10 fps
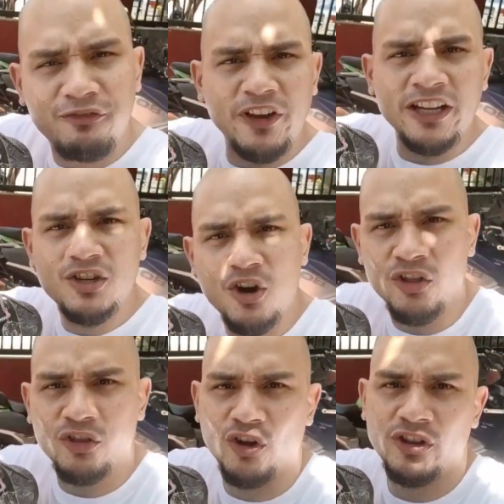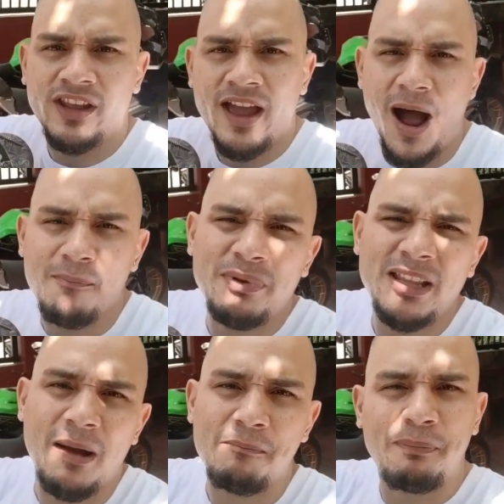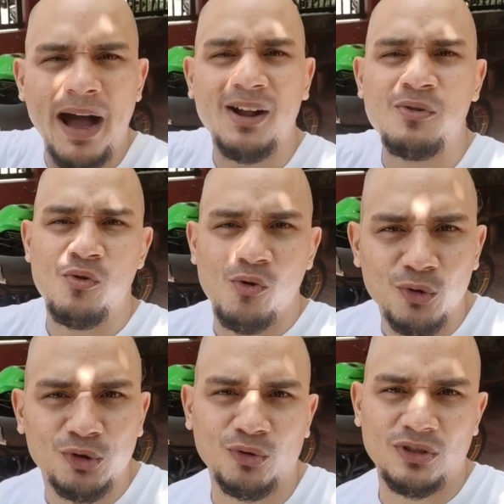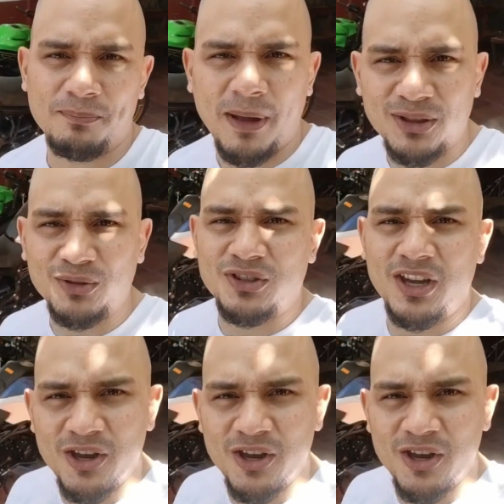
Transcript: Ang Fin Cotton, ang pinakabagong usong sapatos